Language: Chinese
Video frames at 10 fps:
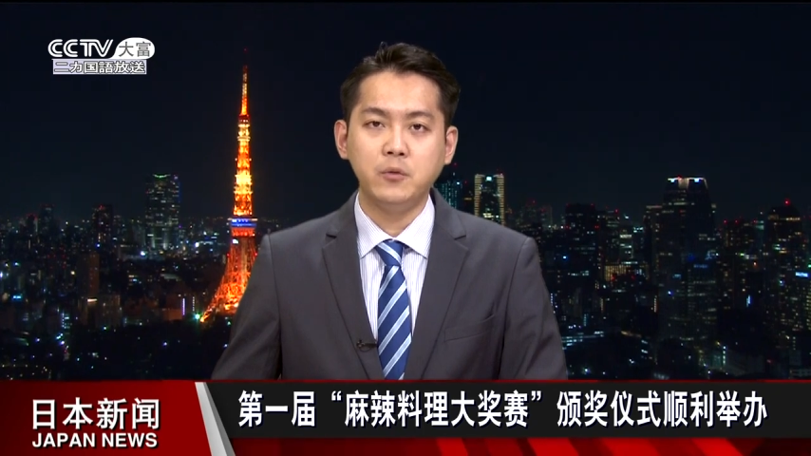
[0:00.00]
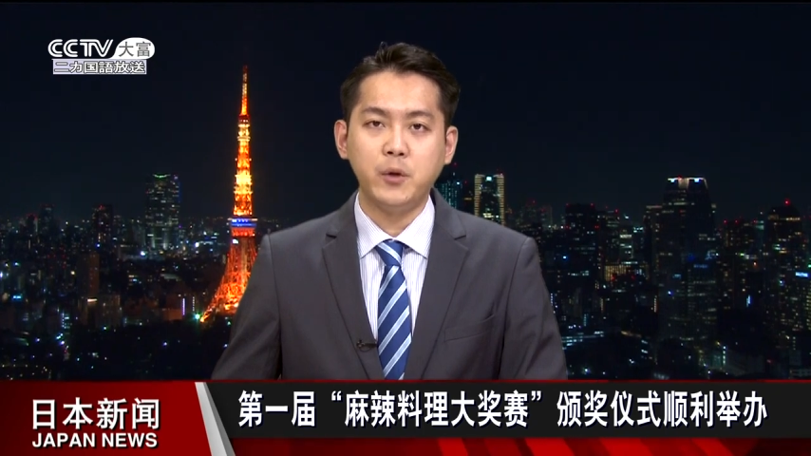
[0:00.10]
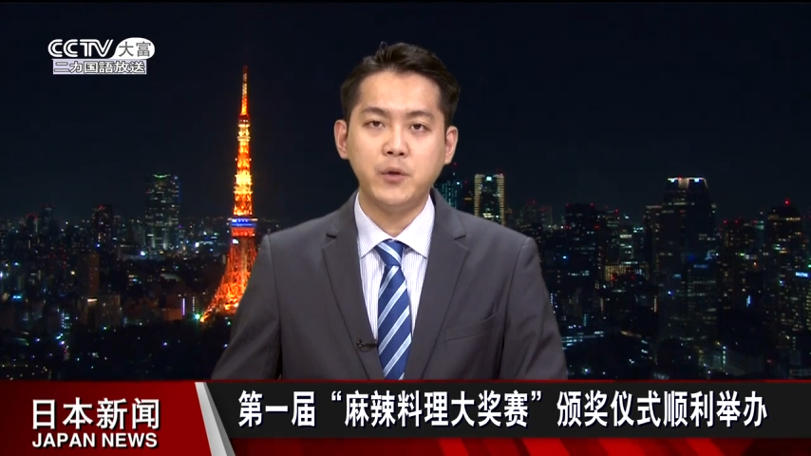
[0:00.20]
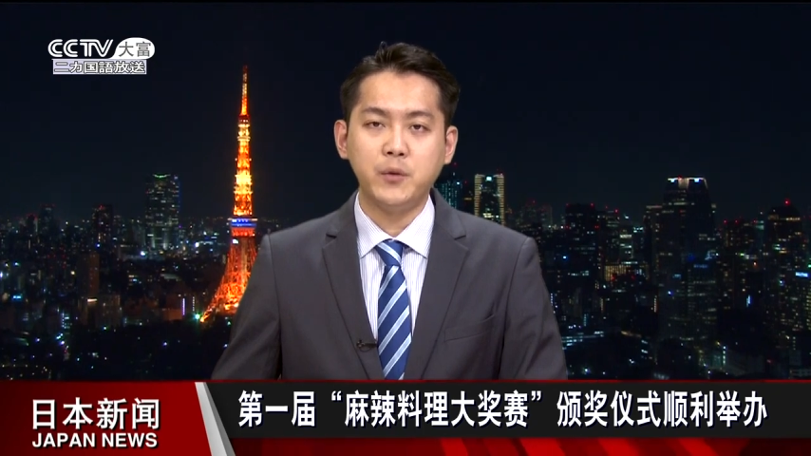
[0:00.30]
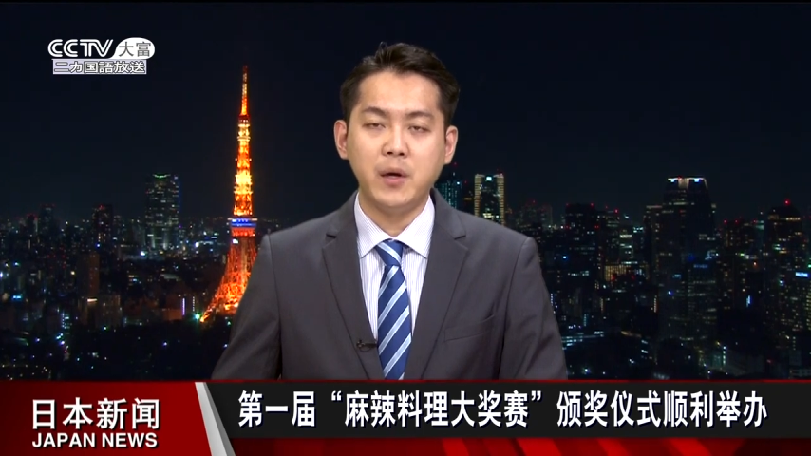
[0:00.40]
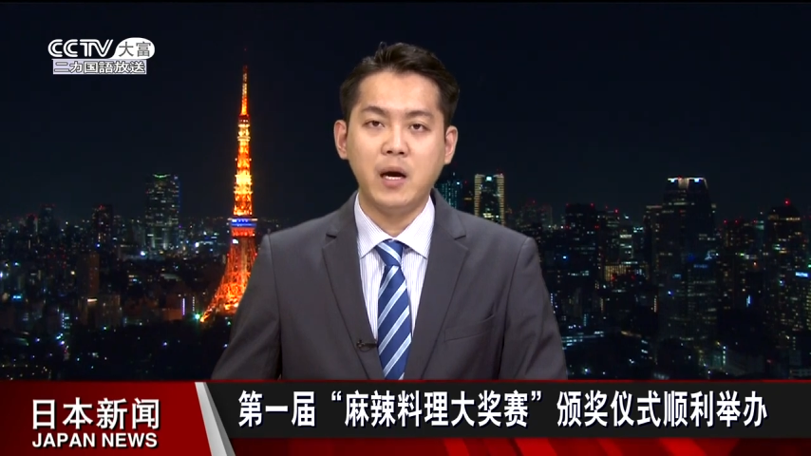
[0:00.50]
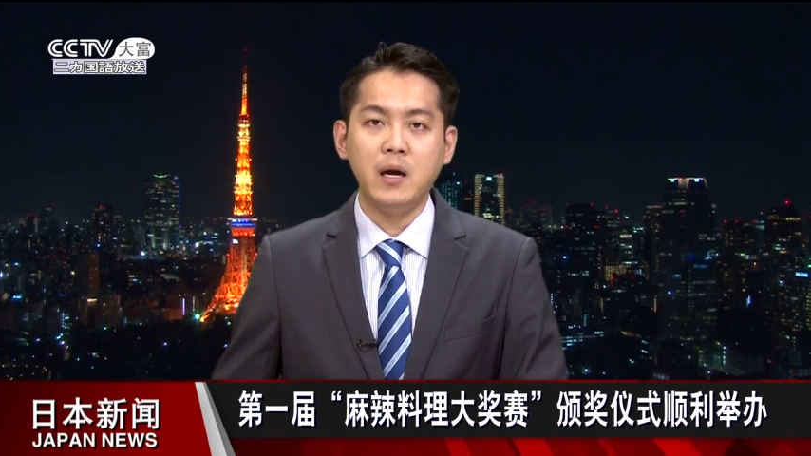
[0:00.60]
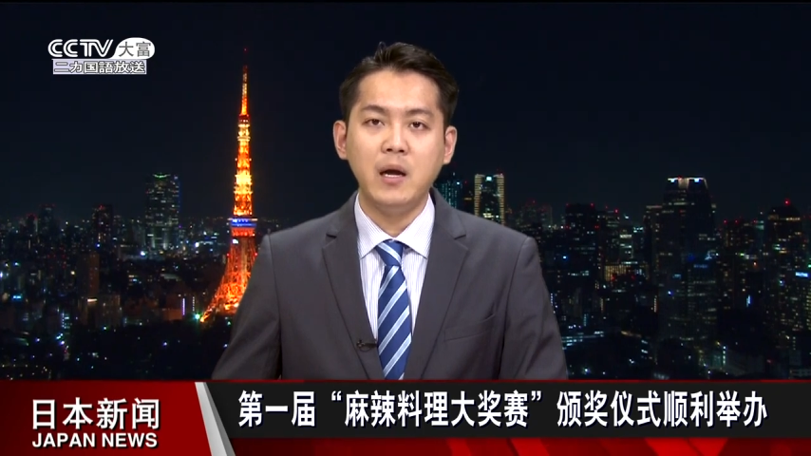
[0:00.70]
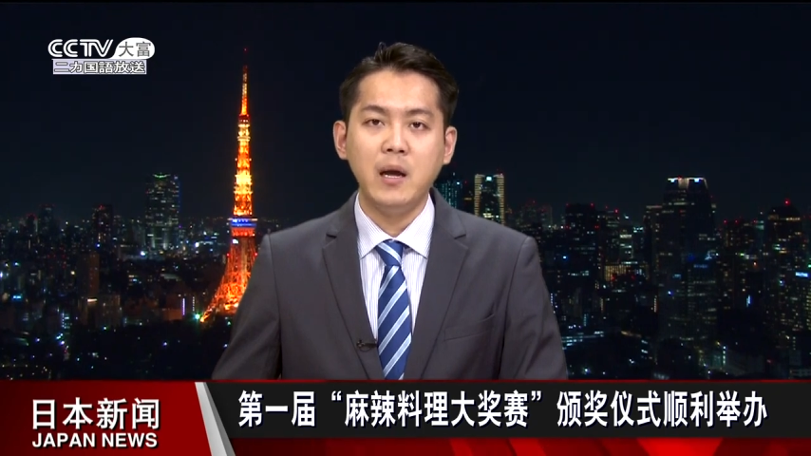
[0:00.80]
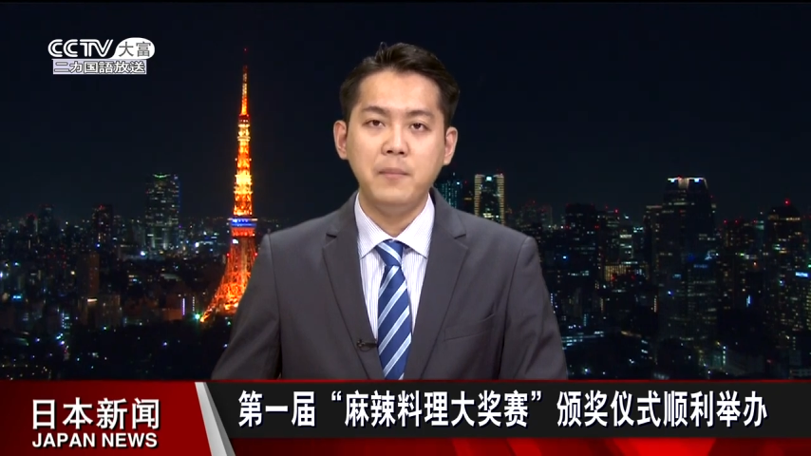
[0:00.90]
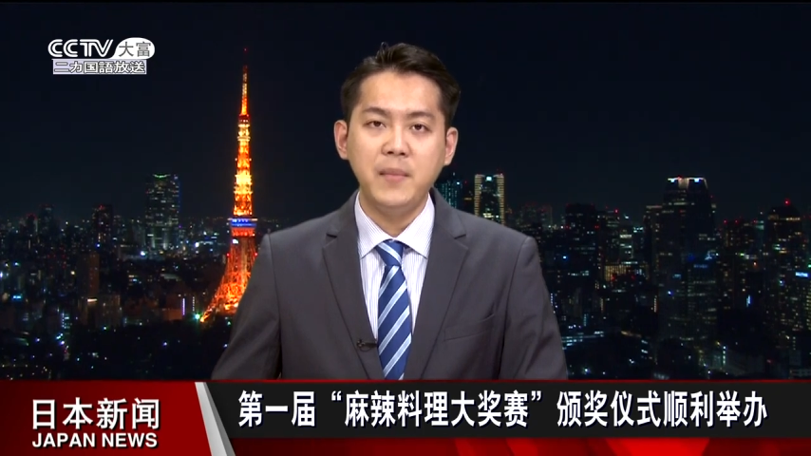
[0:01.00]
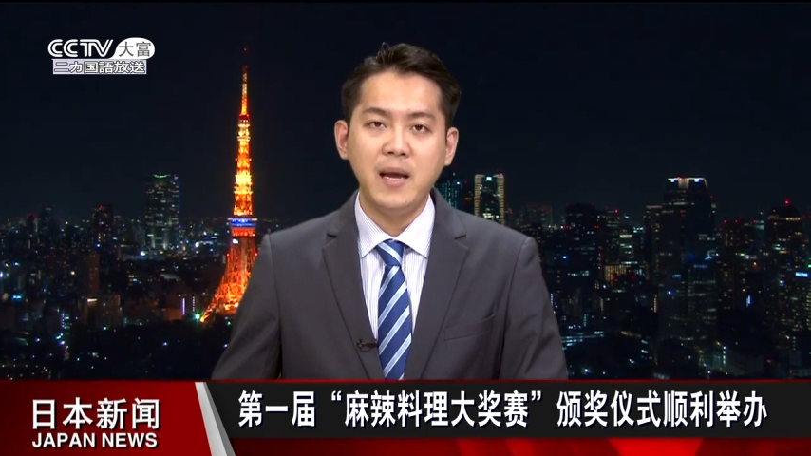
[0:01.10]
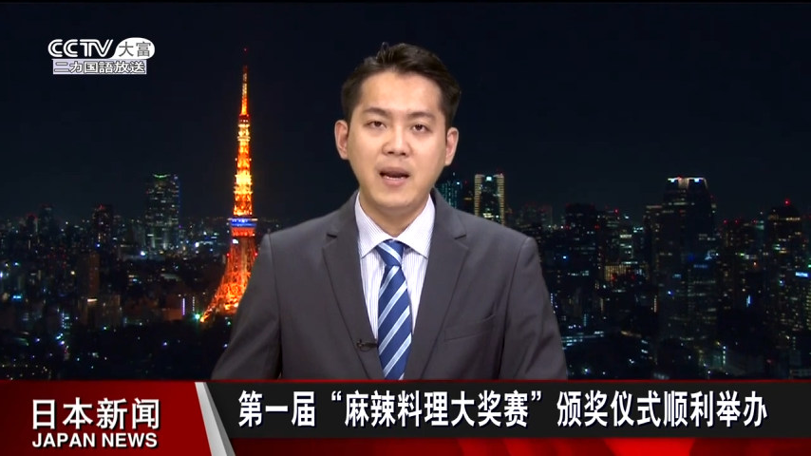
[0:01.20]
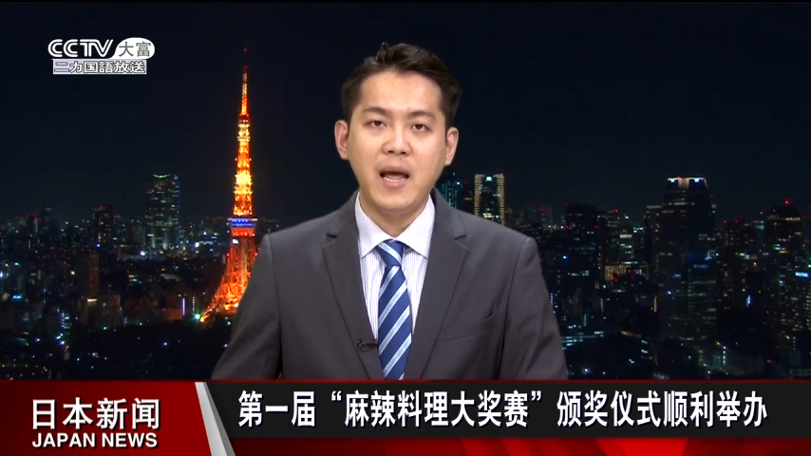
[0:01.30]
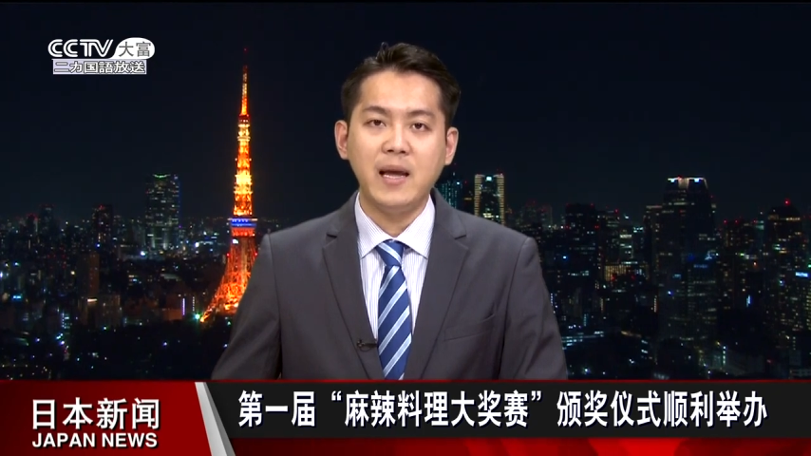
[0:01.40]
决出了
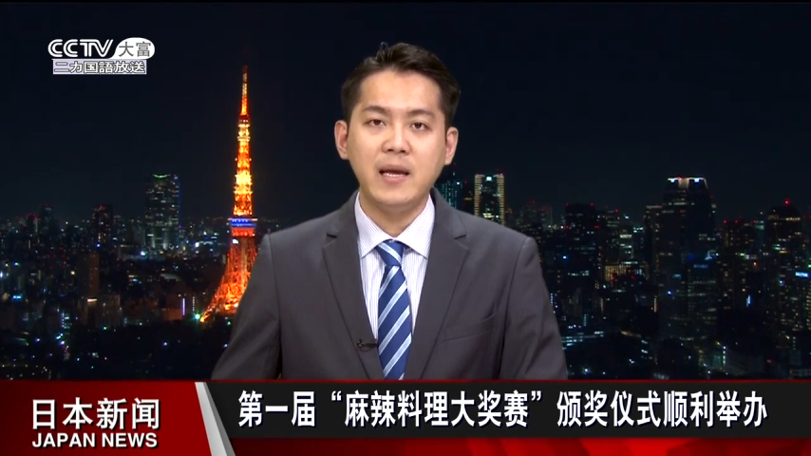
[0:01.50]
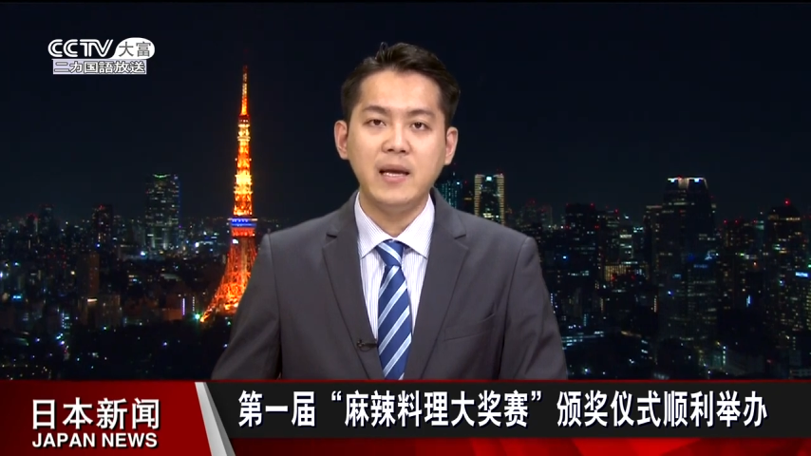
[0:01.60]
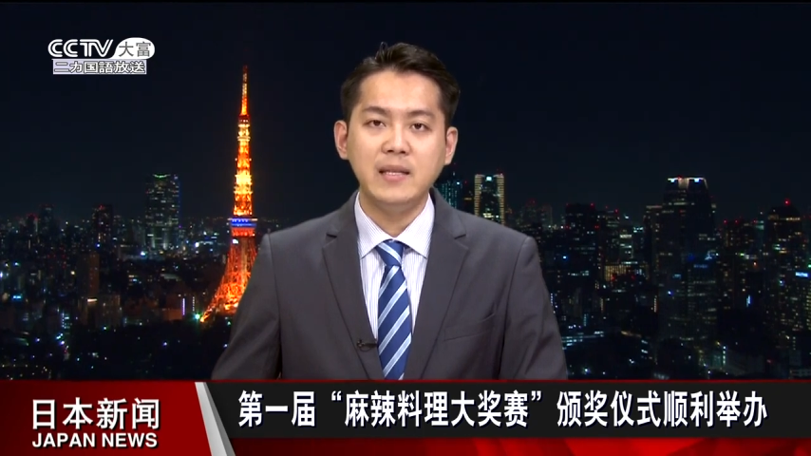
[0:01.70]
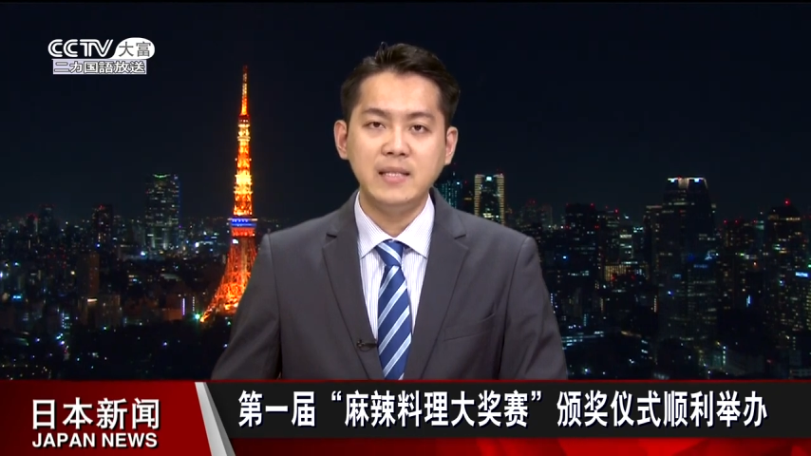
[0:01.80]
面类、